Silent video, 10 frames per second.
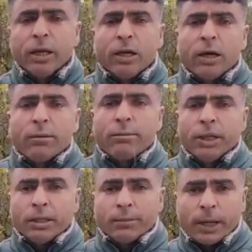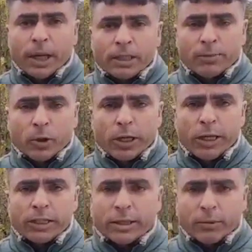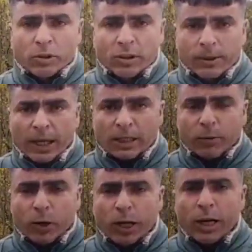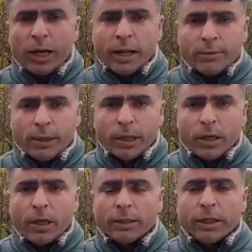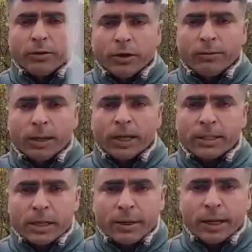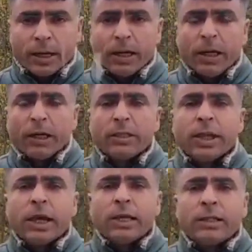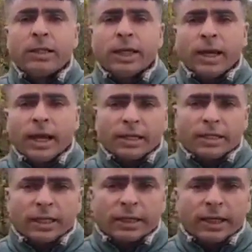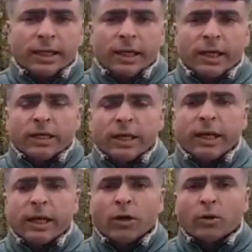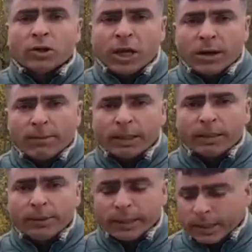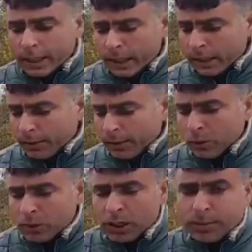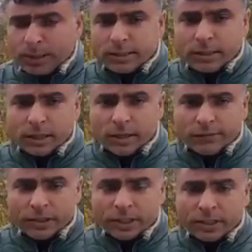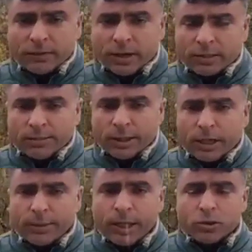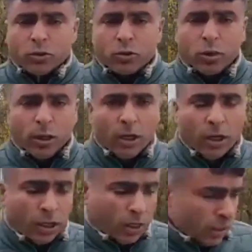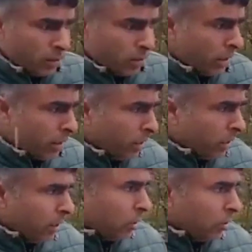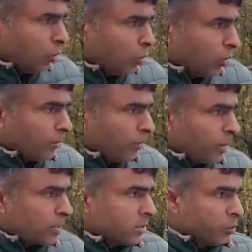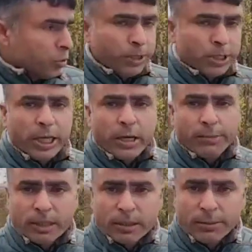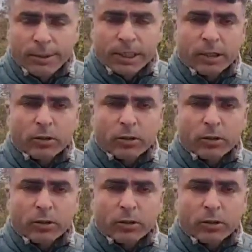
मेन दमाल हांजीपोरा यानी सब डिवीजन दमाल हांजीपोरा अहरबल धनुकनी मरग सरमरग या दीगर इलाके जात है यानी गुलजाराबाद की बात करें अभी गुलजाराबाद से काफ़ी ज़्यादा वहां से भी हमारे जो यानी लोगों ने हमें वहां से वीडियो भेजा है अहरबल से भी भेजा है तो